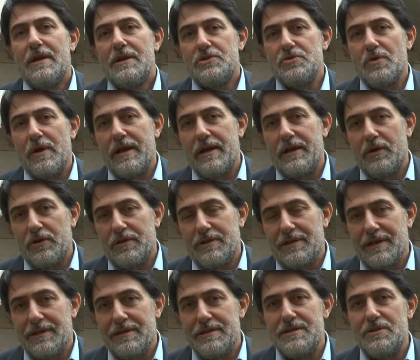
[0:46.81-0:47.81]
cioè
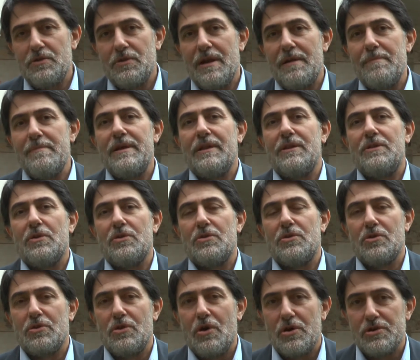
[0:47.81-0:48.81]
tradizionalmente
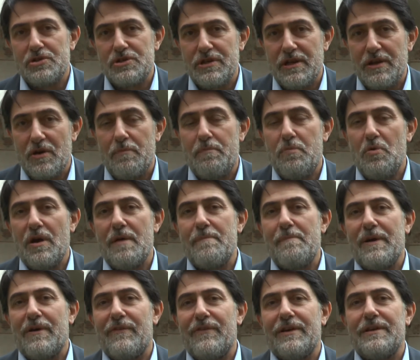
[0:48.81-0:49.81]
ortodosse oppure
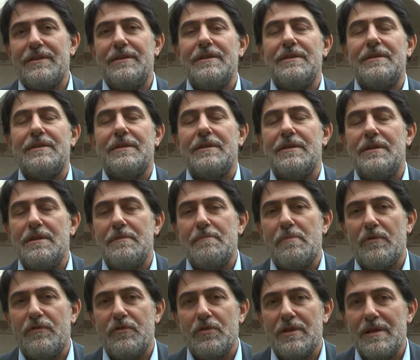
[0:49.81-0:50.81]
pervertite di
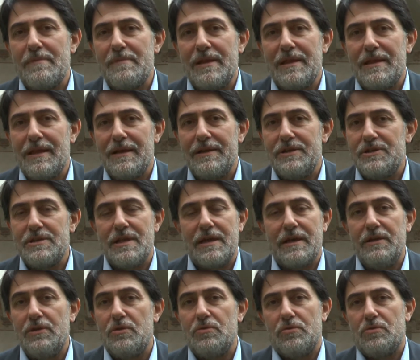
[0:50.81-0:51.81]
tipo fondamentalista
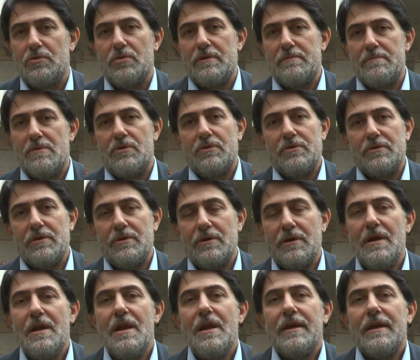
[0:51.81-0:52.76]
in tutto il mondo,